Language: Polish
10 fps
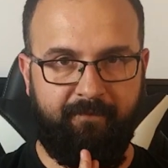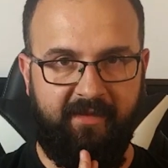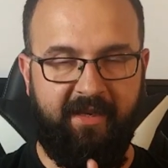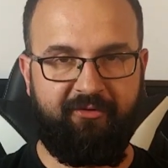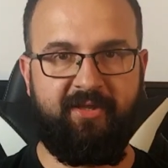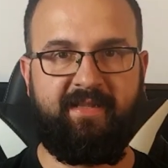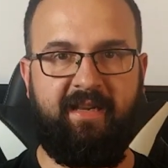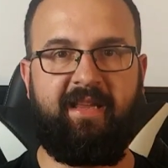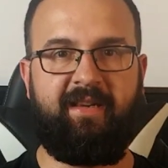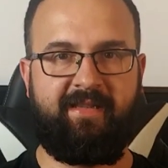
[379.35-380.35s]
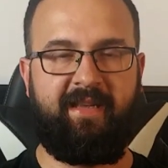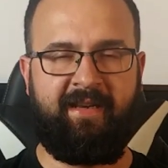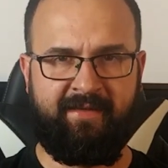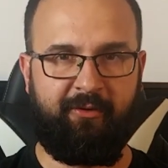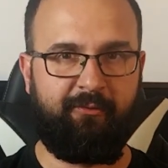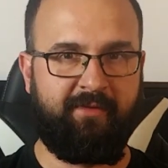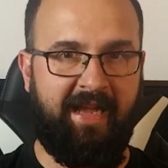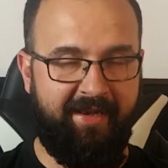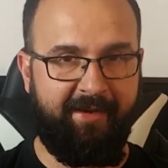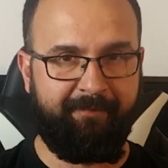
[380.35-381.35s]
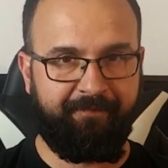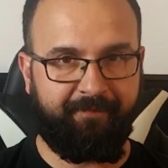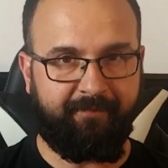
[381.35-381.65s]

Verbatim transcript: nie wszystkie tanie serie są tanie